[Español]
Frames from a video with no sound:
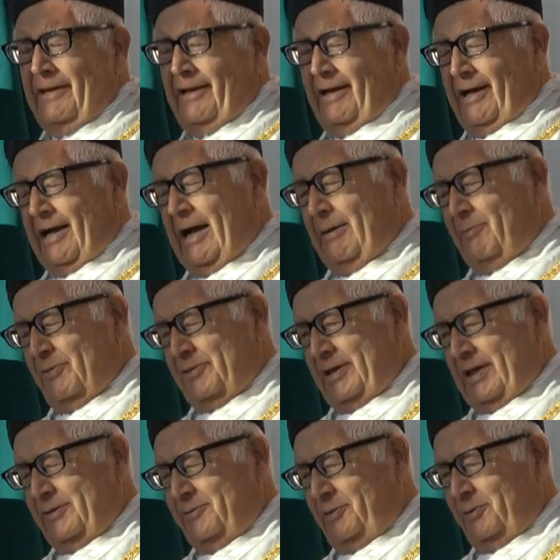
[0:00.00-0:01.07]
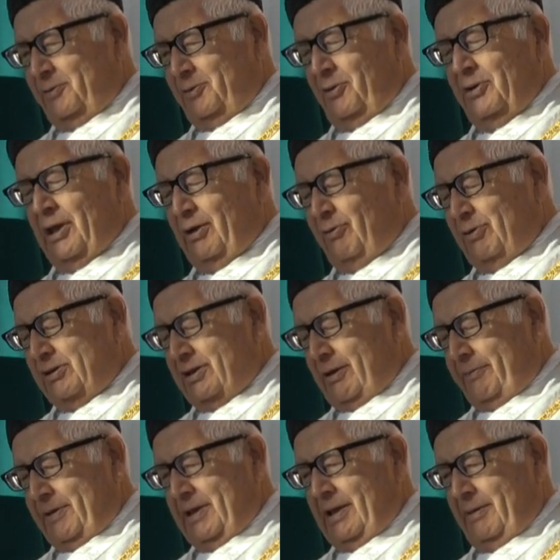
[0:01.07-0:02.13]
Hagamos eso toda nuestra
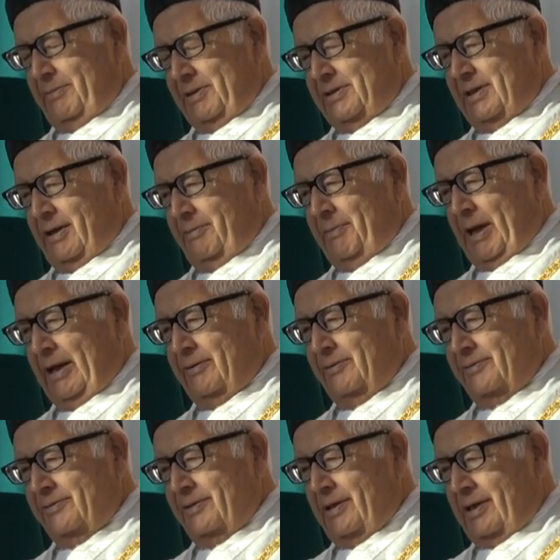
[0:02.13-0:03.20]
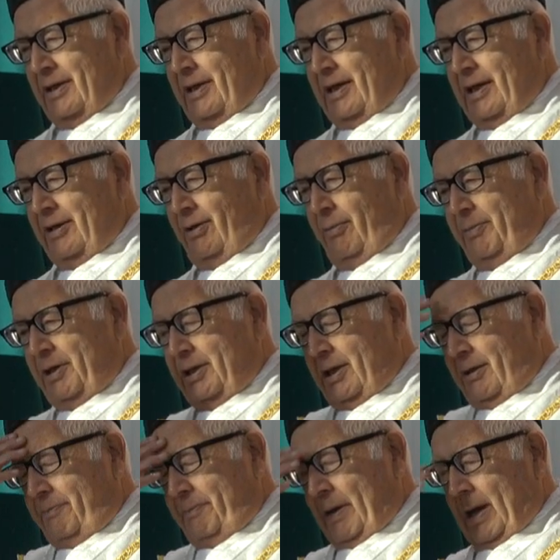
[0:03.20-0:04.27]
vida, mis hermanos. En nombre
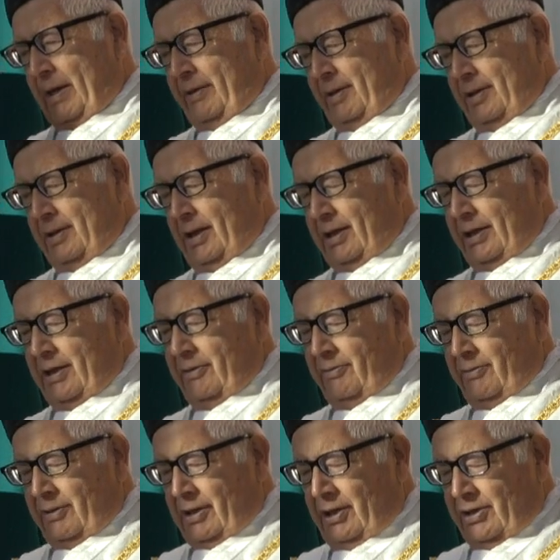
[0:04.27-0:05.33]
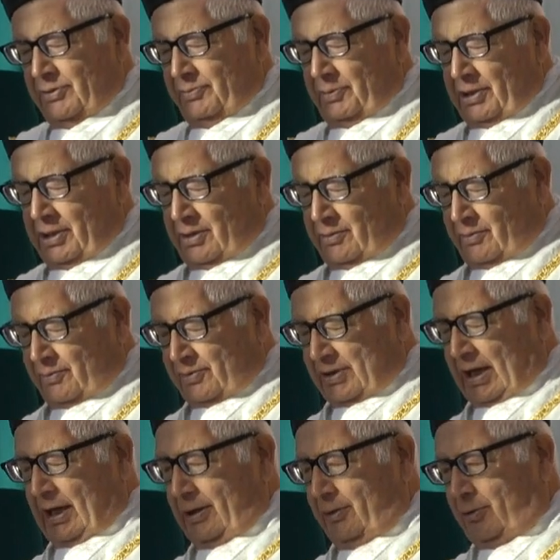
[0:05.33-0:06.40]
del Padre, del Hijo, del Espíritu
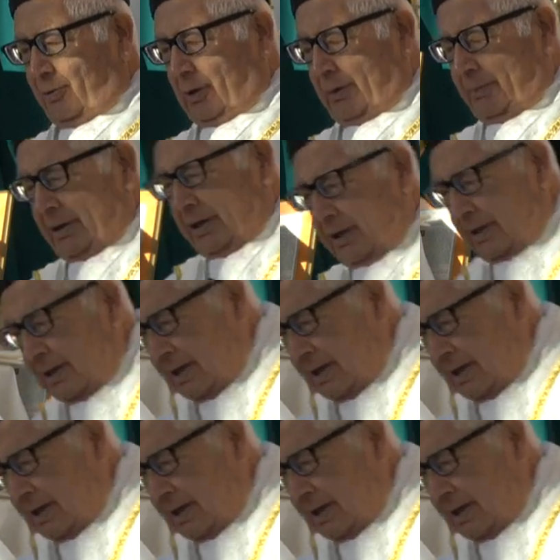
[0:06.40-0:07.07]
Santo. Amén.